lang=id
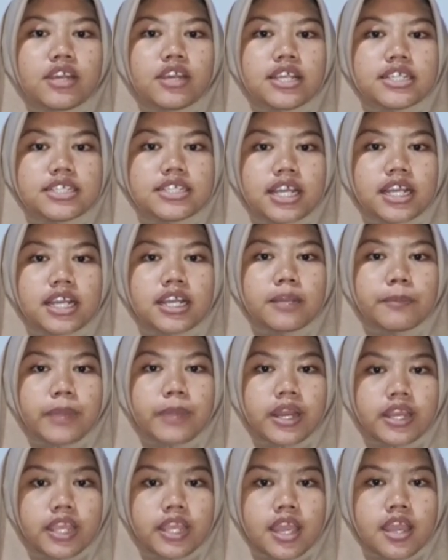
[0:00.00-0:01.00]
Indonesia ke
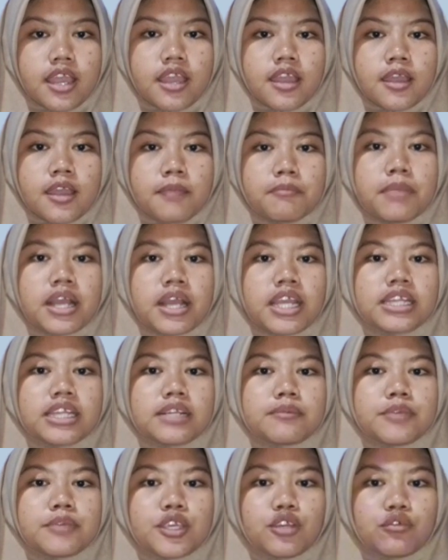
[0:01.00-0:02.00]
depannya
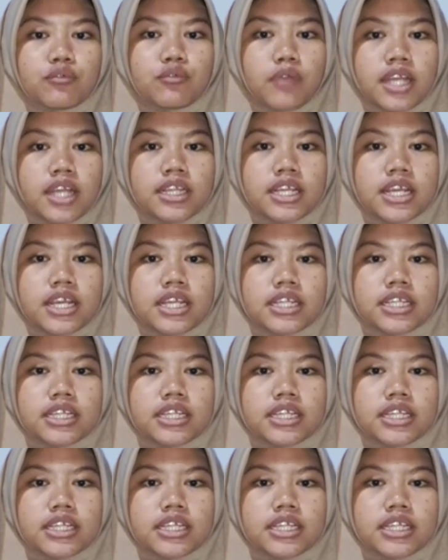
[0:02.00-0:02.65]
bangkit lebih kuat,